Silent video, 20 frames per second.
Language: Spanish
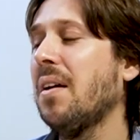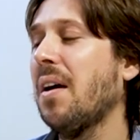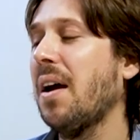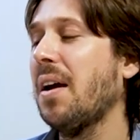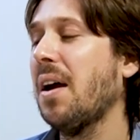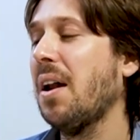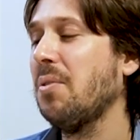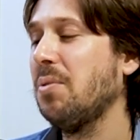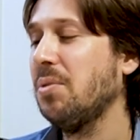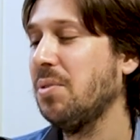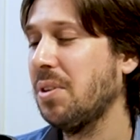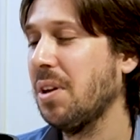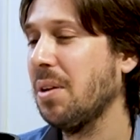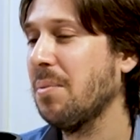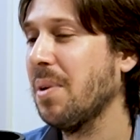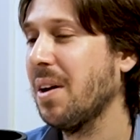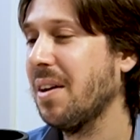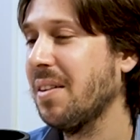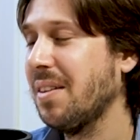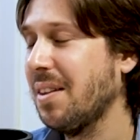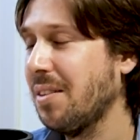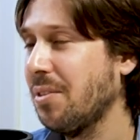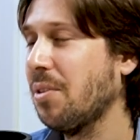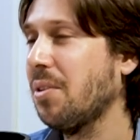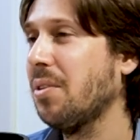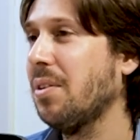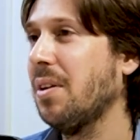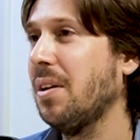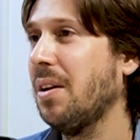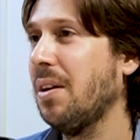¿Hay algún tema
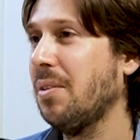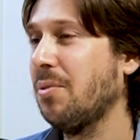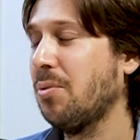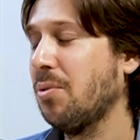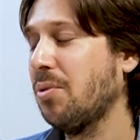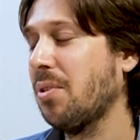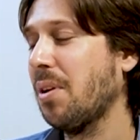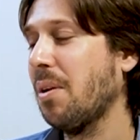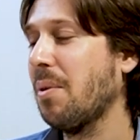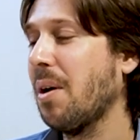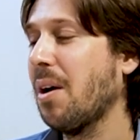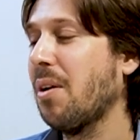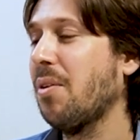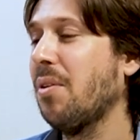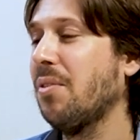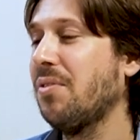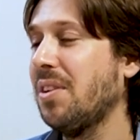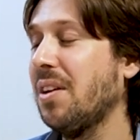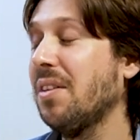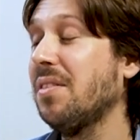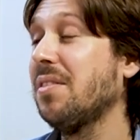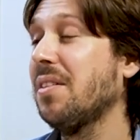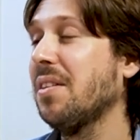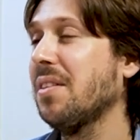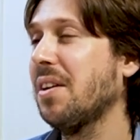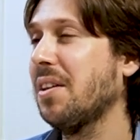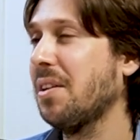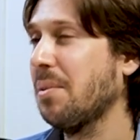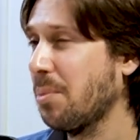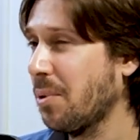dentro de tu trabajo, o finanzas,
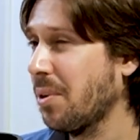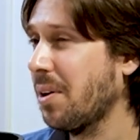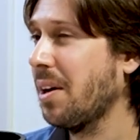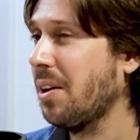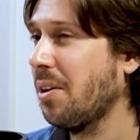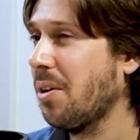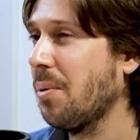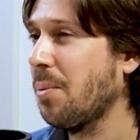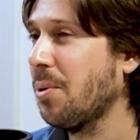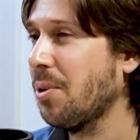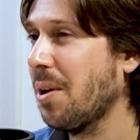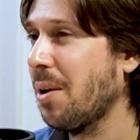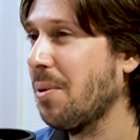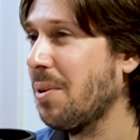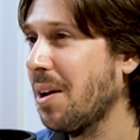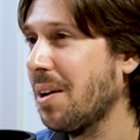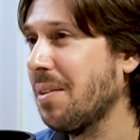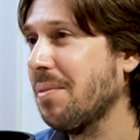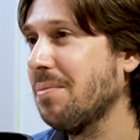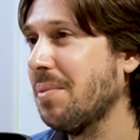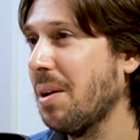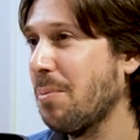que te ponga incómodo hablar